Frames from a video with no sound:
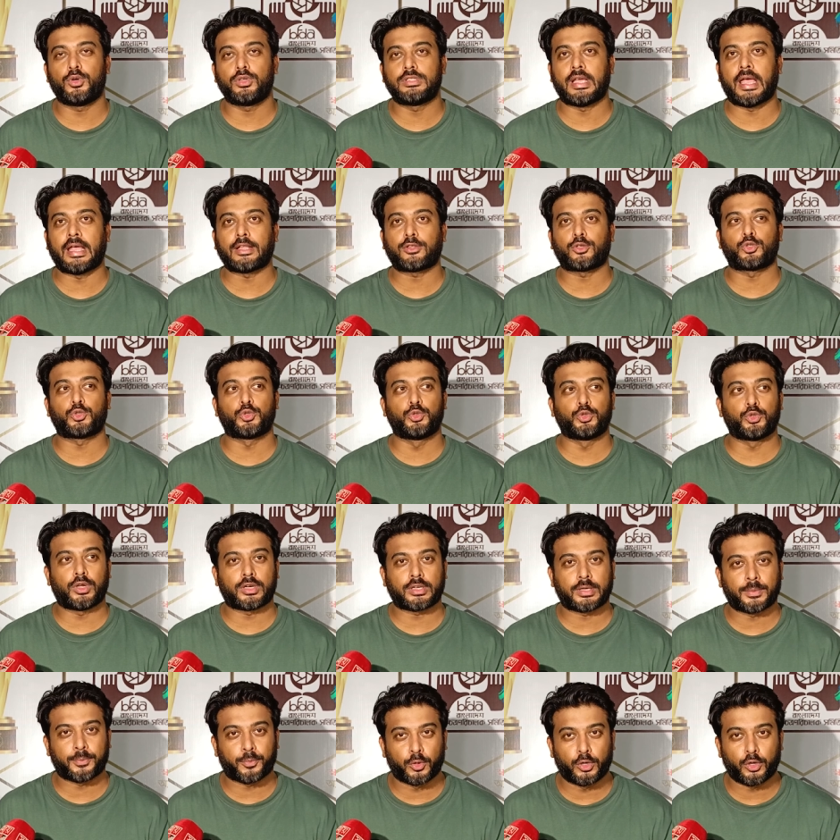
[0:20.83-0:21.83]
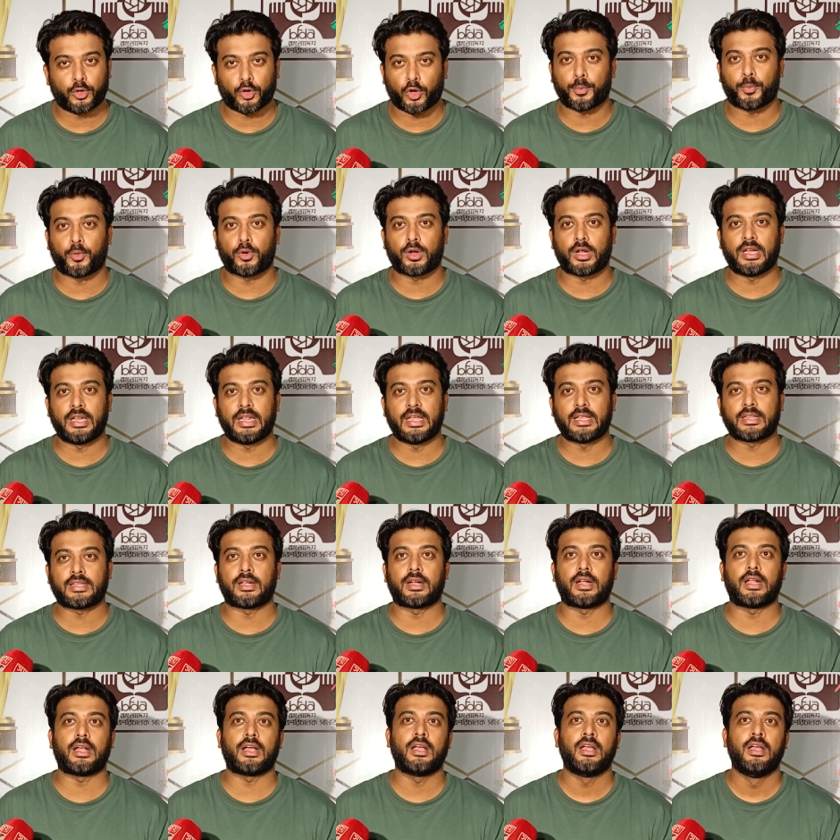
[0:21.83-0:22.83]
যে এত সুন্দর একটা পরিকল্পনা নিয়ে
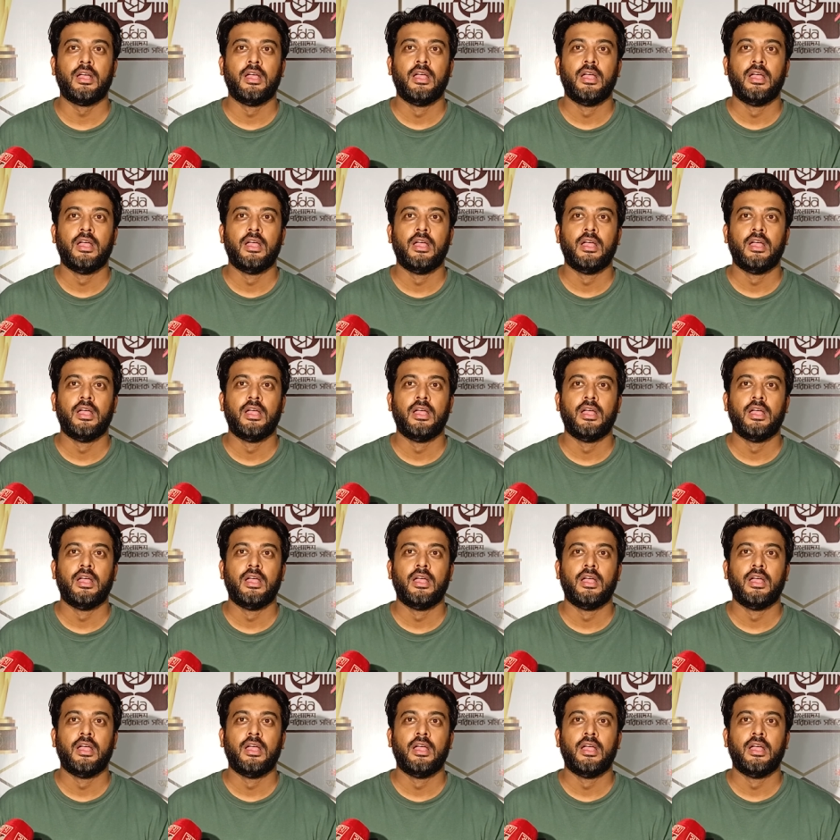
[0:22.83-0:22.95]
তারা